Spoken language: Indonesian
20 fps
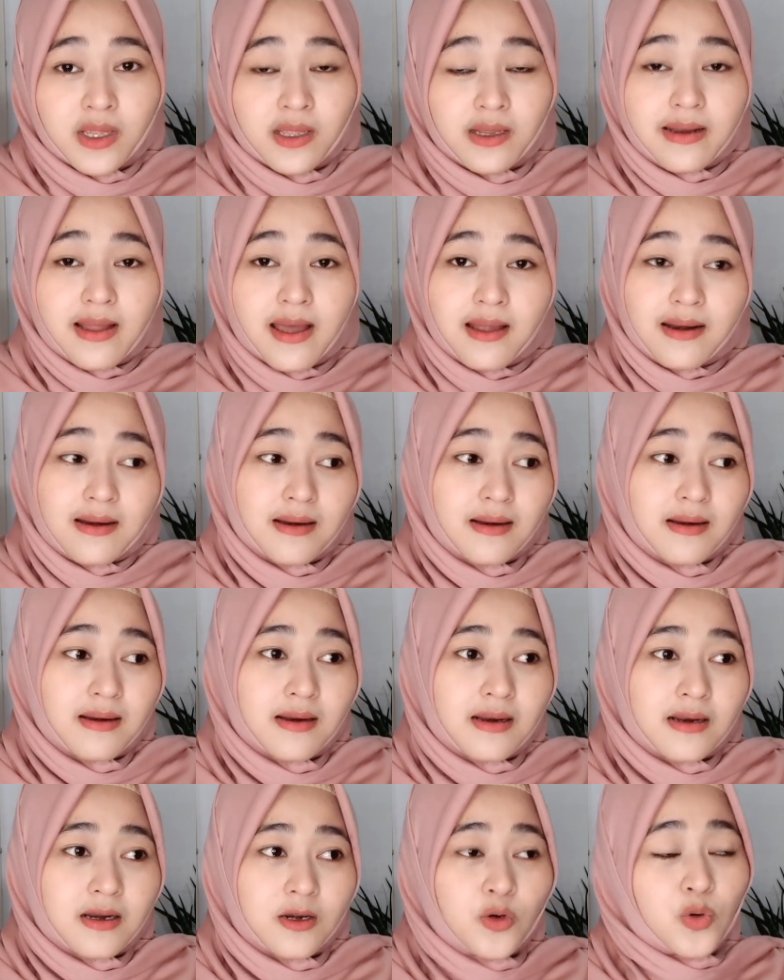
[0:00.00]
Dan
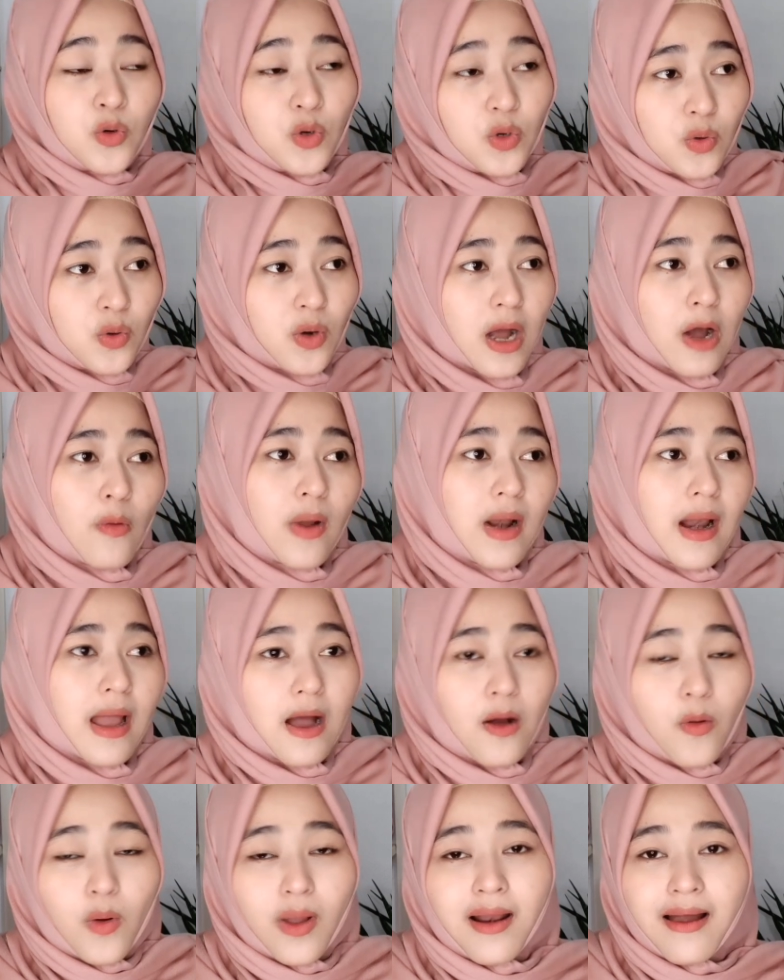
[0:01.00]
dulu
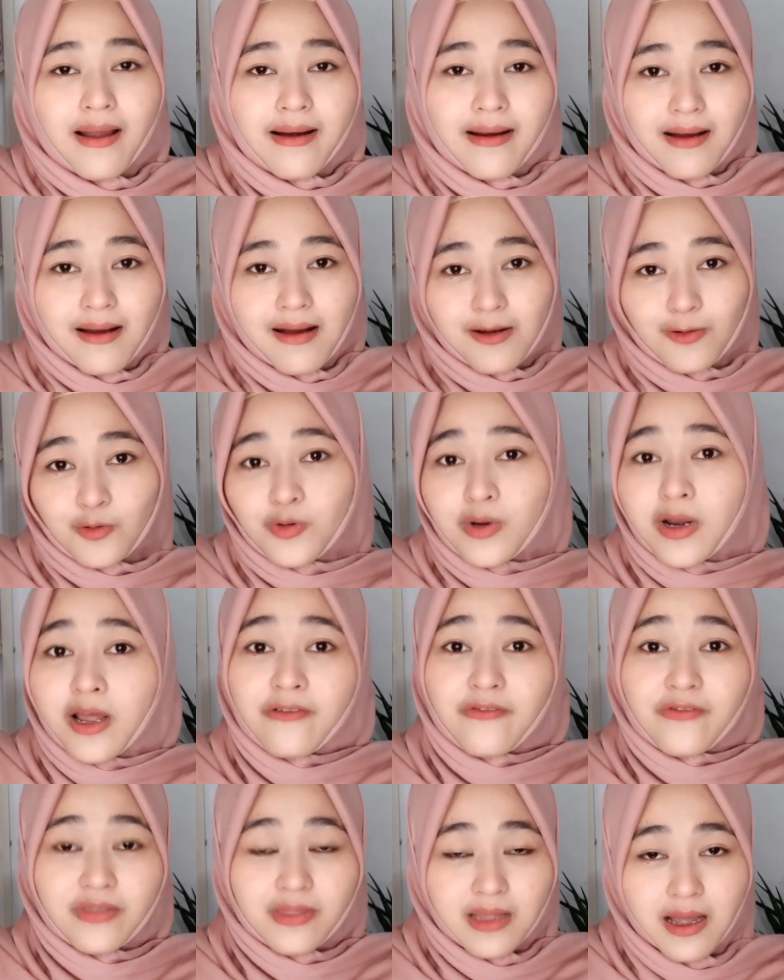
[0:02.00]
awal-awal anak aku
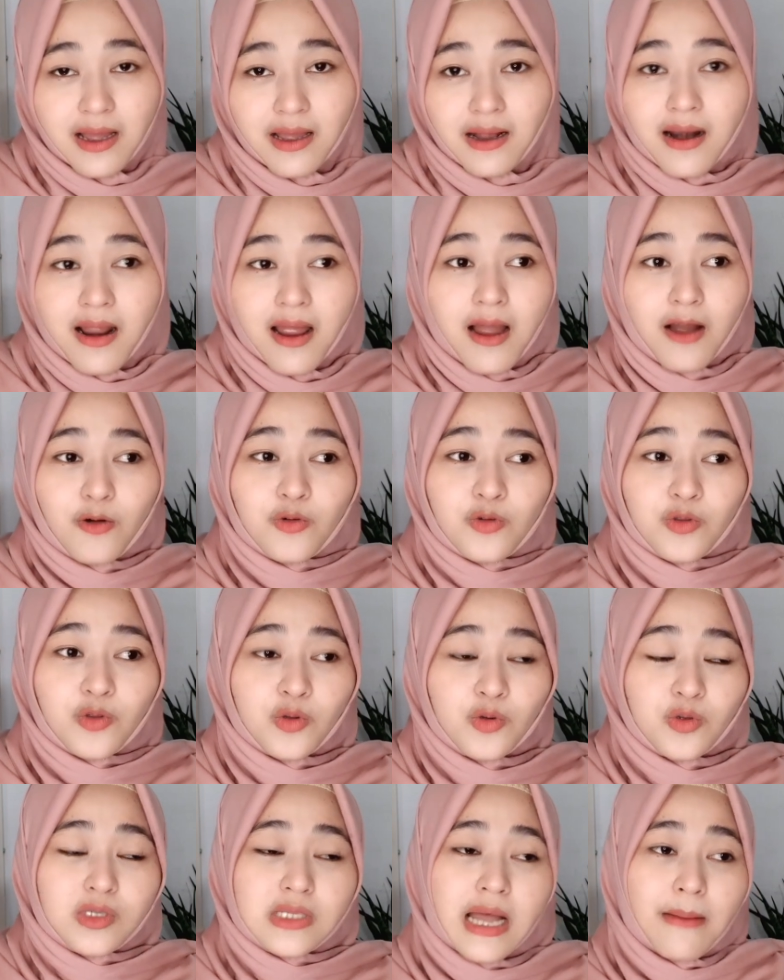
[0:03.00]
daftar, aku
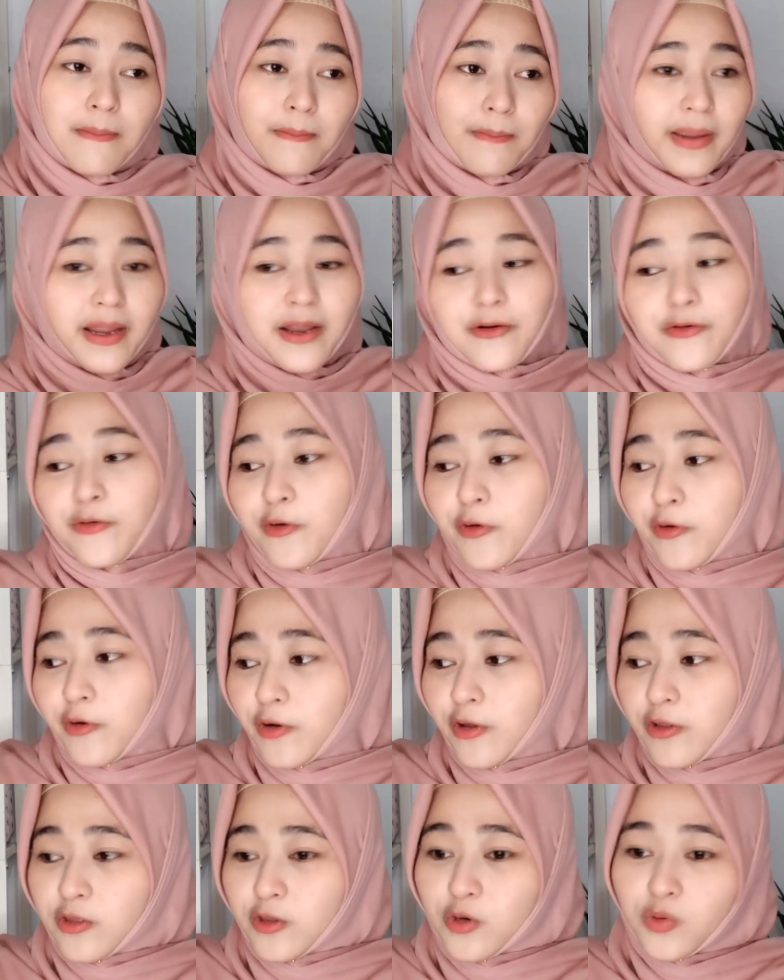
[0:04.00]
tuh sampai
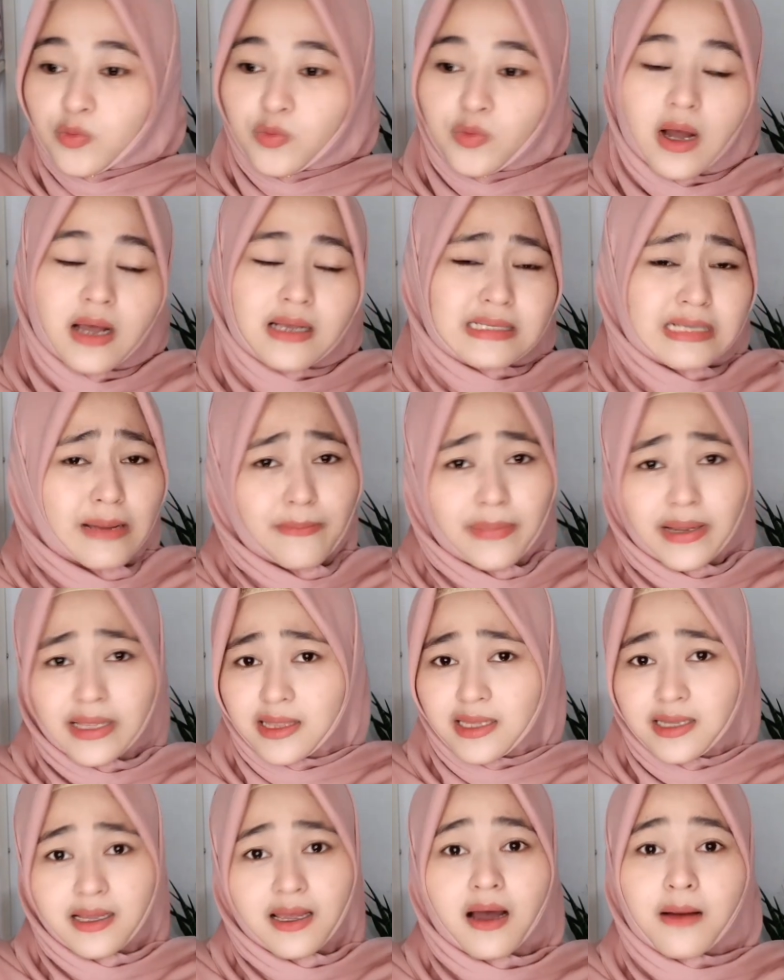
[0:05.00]
download 2 sampai
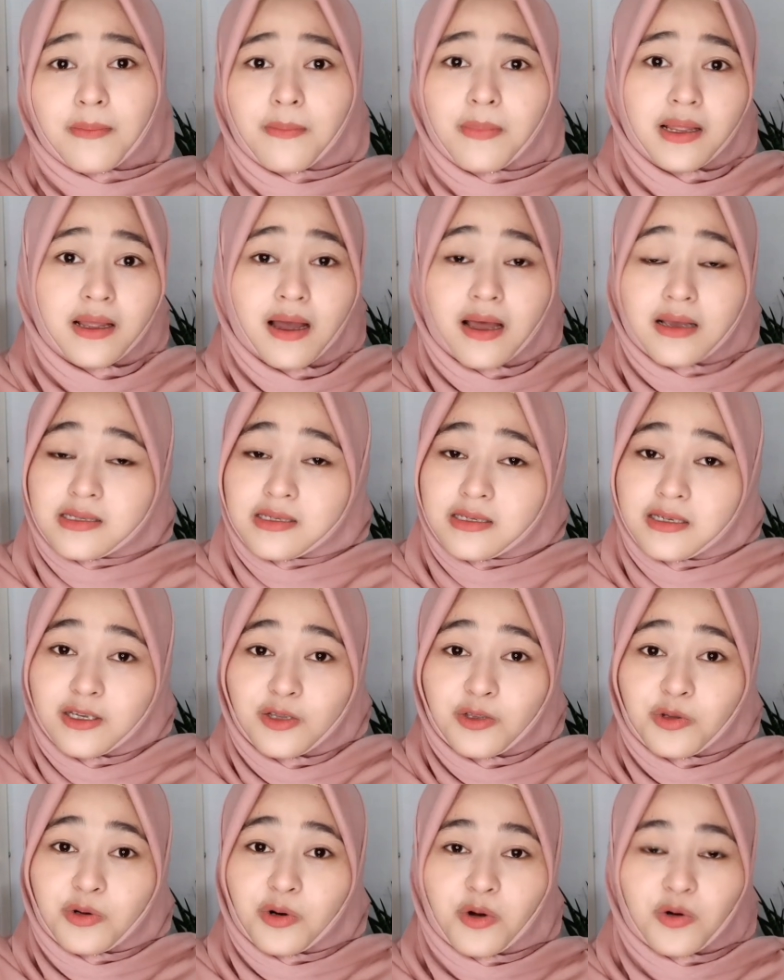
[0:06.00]
3 aplikasi
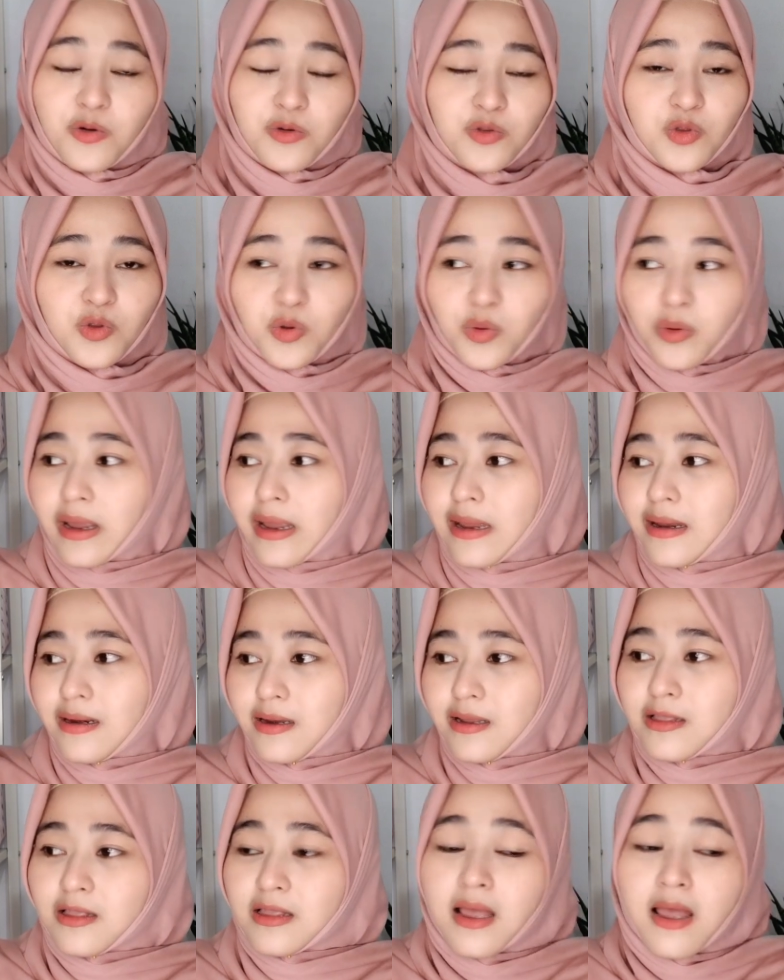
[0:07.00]
gitu loh untuk
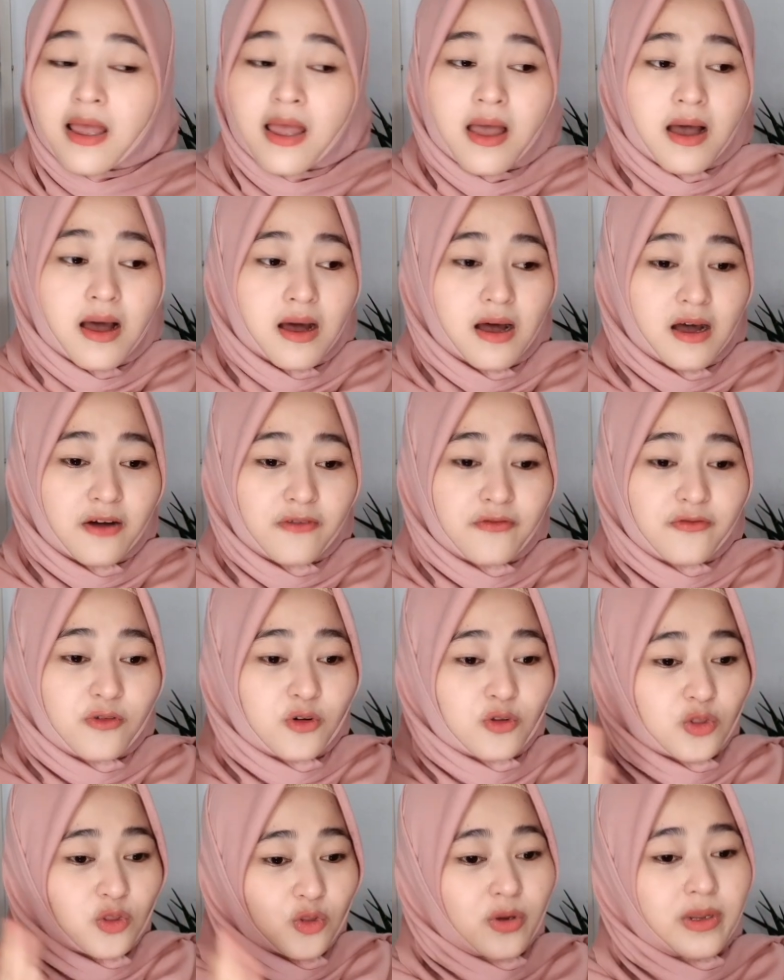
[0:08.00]
ngedit eh,
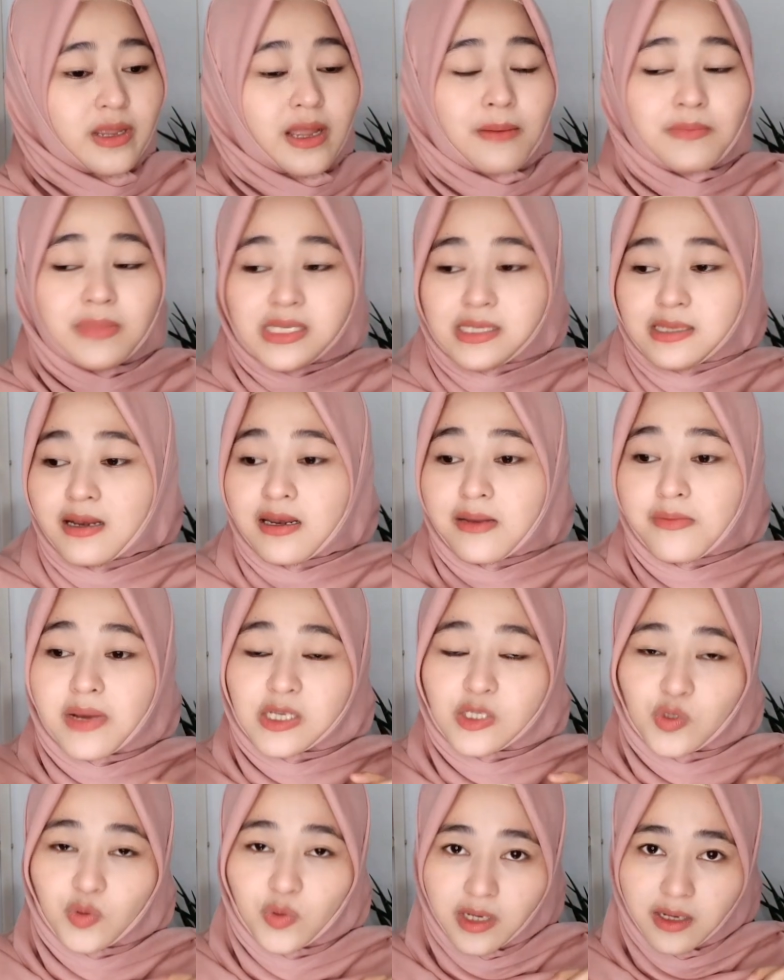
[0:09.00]
foto yang bisa
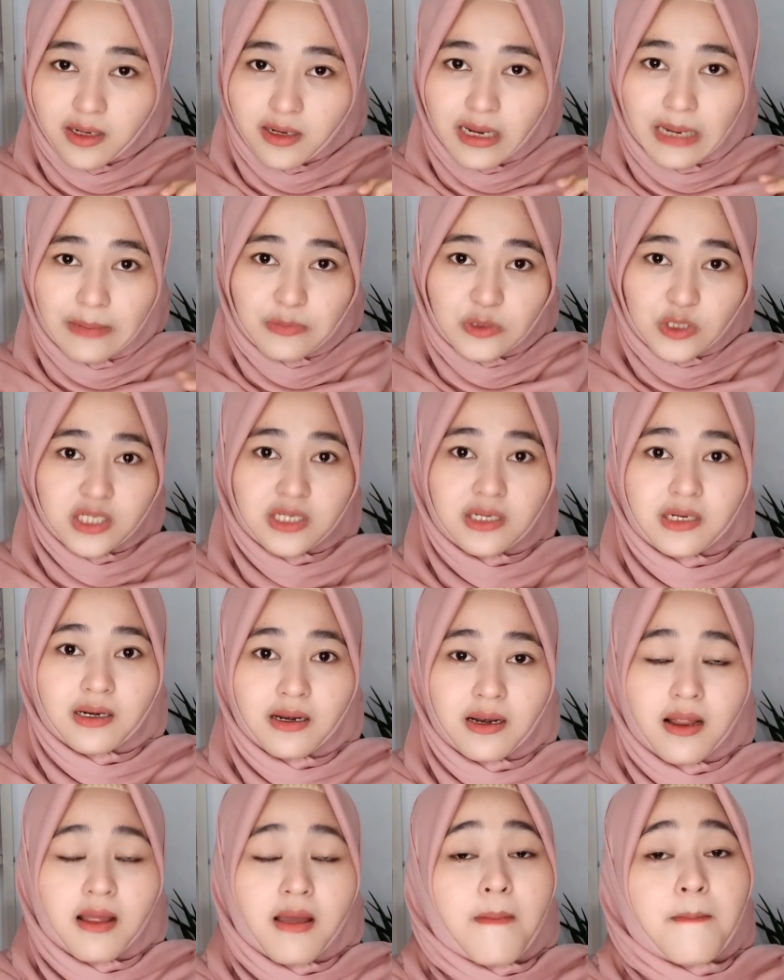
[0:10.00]
dimasukin
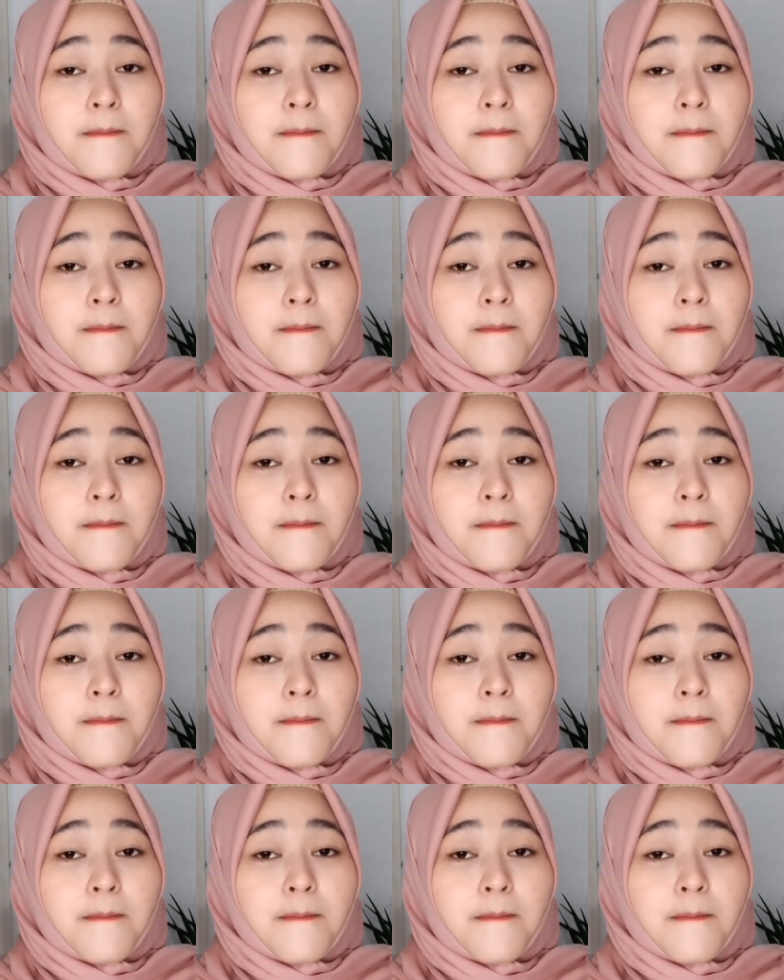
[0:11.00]
caption